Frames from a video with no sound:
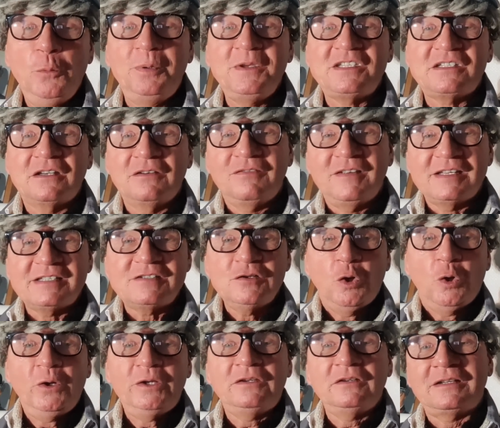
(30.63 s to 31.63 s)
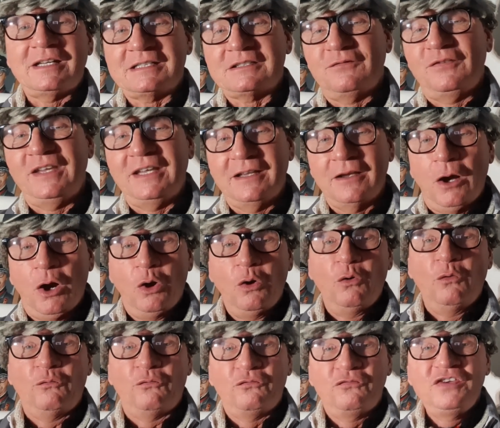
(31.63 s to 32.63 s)
üppig gewesen heute, deswegen
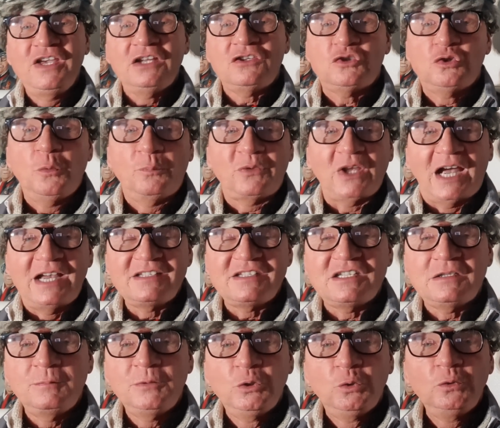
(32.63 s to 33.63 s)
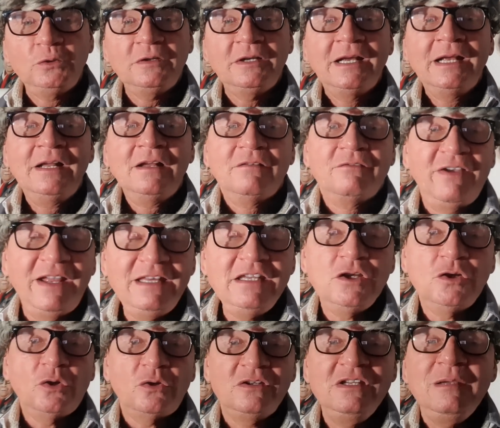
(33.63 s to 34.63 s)
auf YouTube 30 Minuten. Wenn
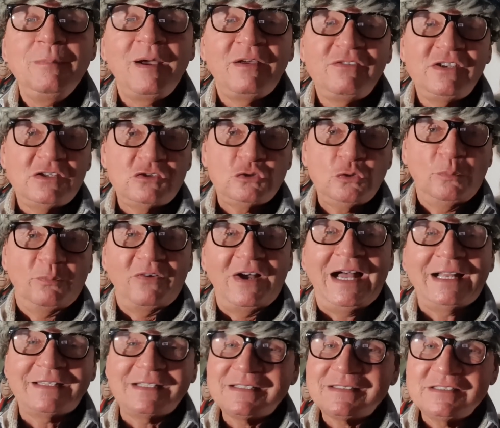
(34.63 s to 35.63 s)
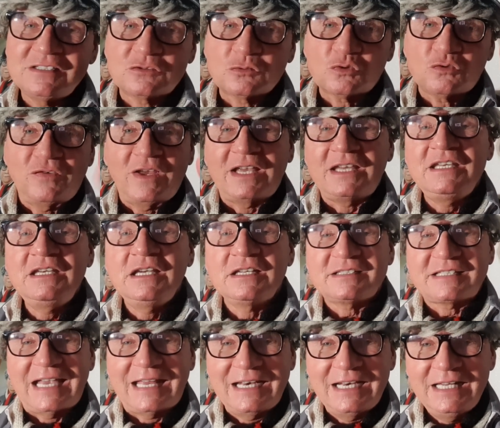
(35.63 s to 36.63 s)
ihr noch nie bei YouTube wart, ist nicht so schwer. Hier
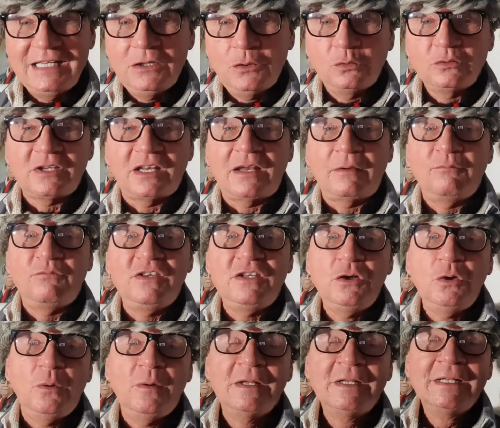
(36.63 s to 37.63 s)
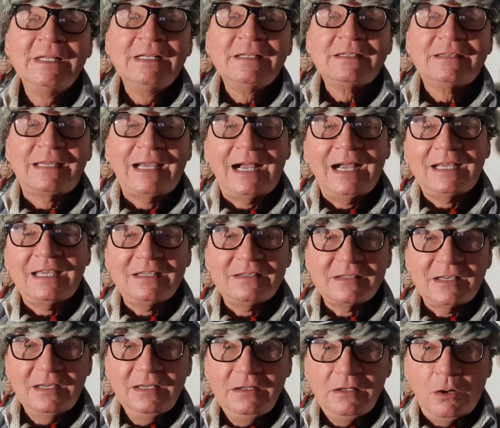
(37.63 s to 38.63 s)
ist ein Link unter dem Video. Da
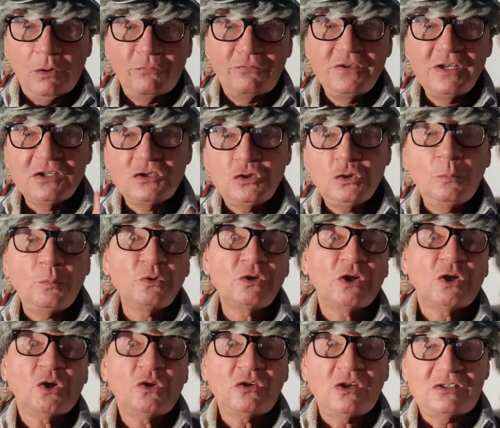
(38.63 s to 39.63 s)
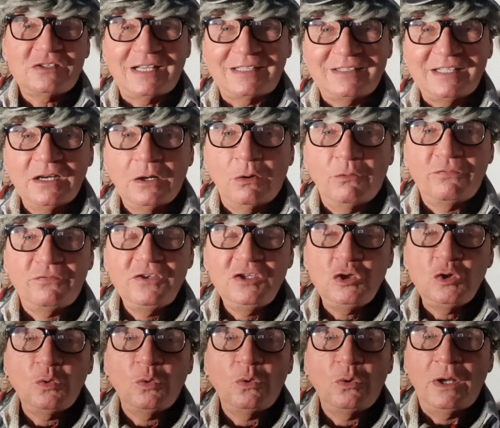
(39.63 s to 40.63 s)
geht ihr hin auf YouTube und dann könnt ihr euch euch das Ding auf
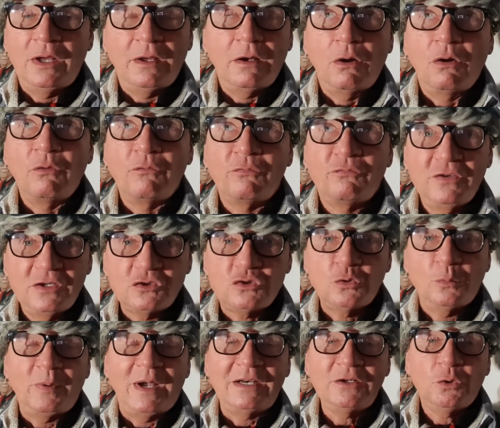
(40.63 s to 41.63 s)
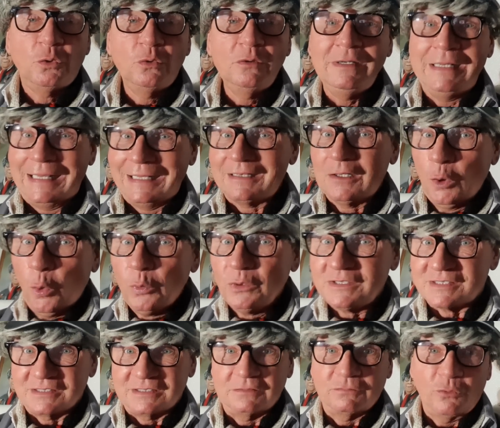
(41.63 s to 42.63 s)
Video, äh, auf YouTube angucken. Es
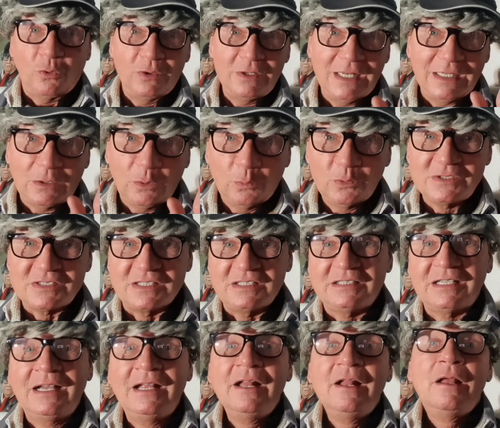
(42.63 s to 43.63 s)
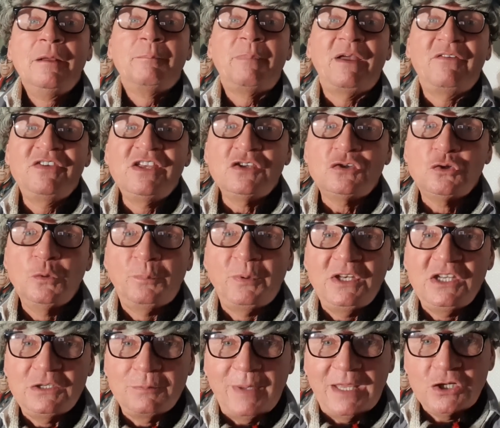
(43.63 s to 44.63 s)
lohnt sich, Freunde, es lohnt sich. Bei YouTube
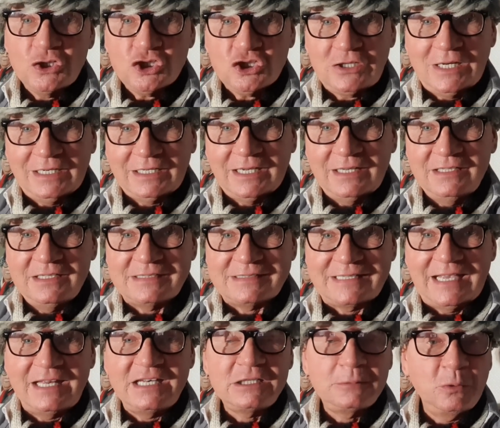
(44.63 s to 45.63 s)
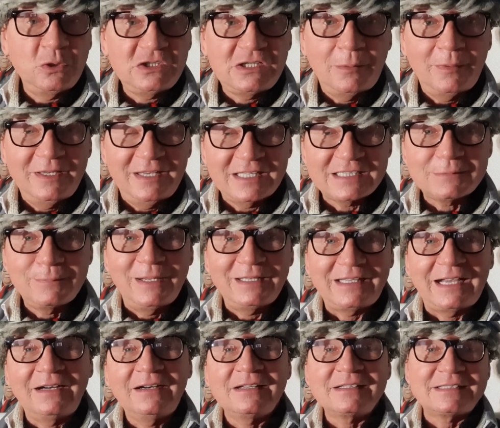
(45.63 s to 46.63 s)
bin ich Mensch, da kann ich sein. Ich möchte aber jetzt mal
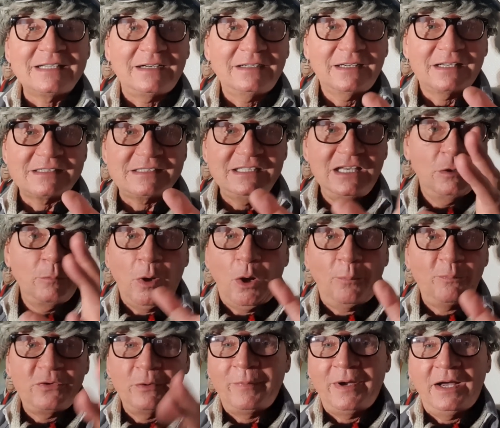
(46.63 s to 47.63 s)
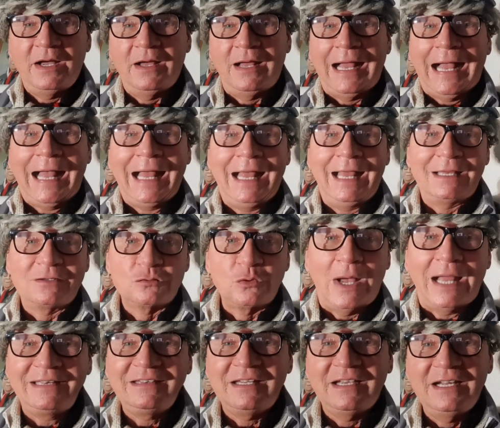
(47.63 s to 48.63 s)
Danke sagen, dass ihr überhaupt immer äh,
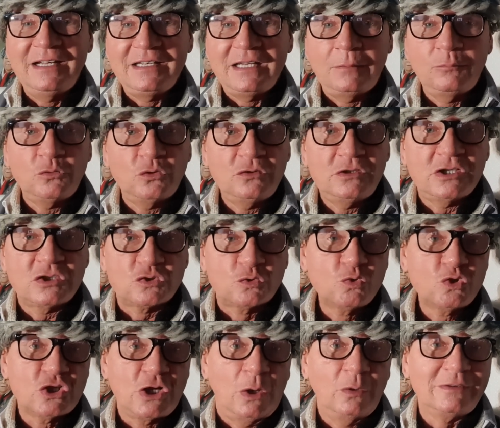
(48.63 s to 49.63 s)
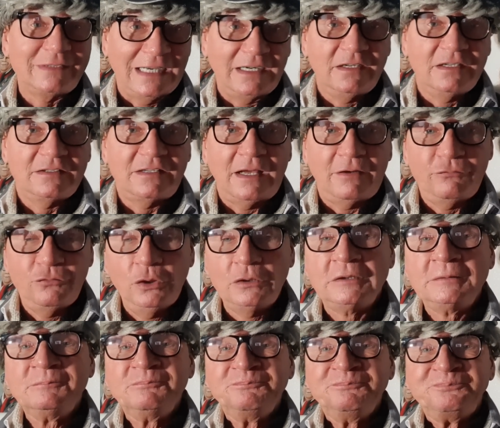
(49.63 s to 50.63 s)
so Anteil nehmt und hier zuschaut. Danke dafür.
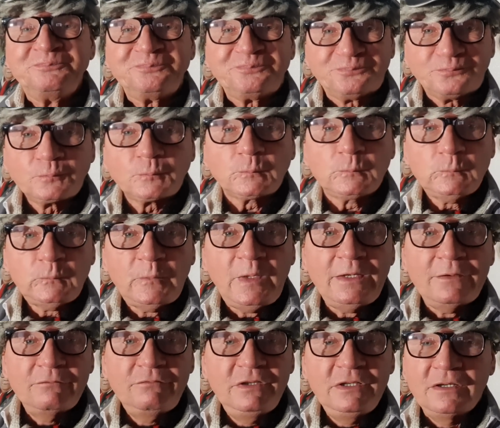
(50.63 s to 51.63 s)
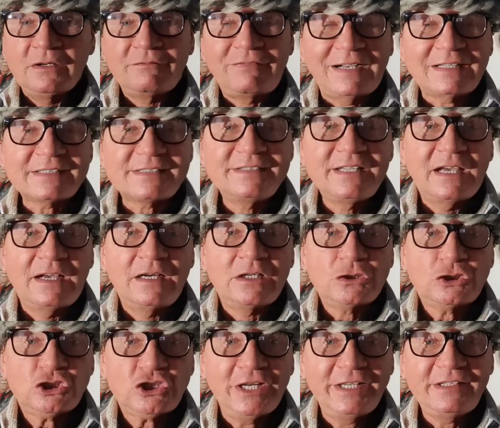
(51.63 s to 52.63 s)
Wir wachsen
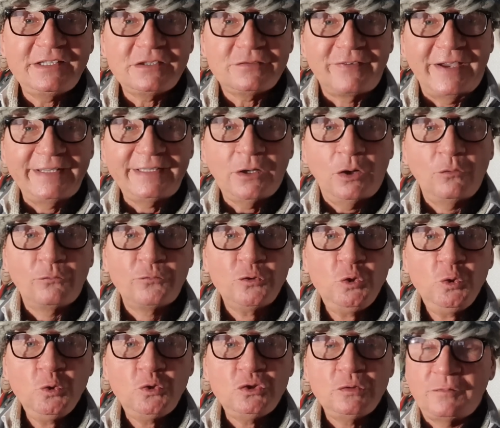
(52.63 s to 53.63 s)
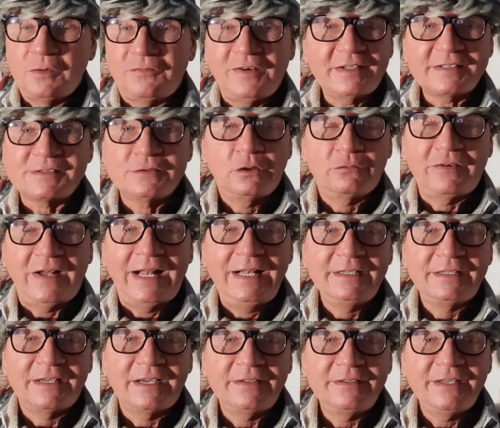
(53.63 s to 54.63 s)
ja stetig weiter auf YouTube, wir wachsen auf
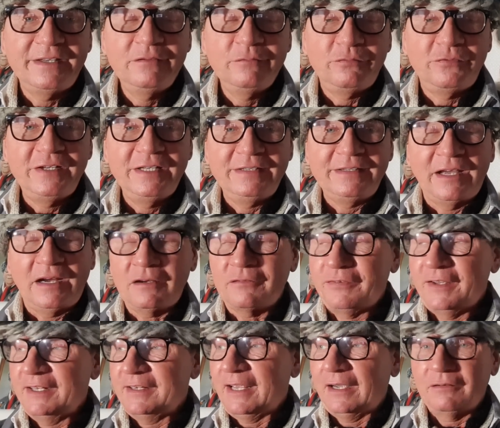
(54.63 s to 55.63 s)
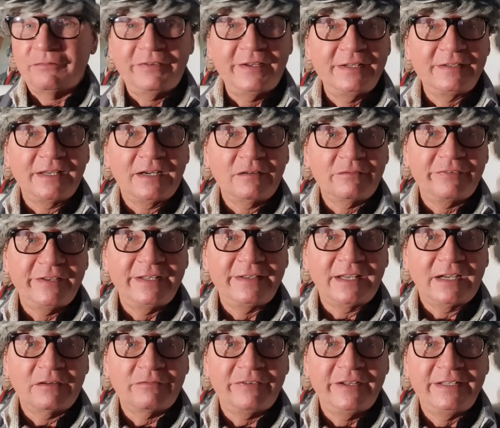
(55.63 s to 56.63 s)
allen Kanälen. Vielen Dank, vielen Dank, vielen Dank, vielen
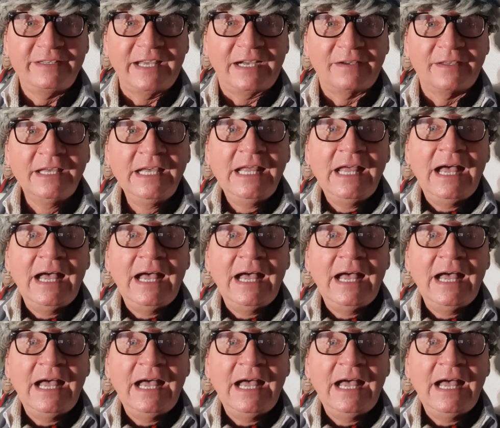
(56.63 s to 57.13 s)
Dank, vielen Dank.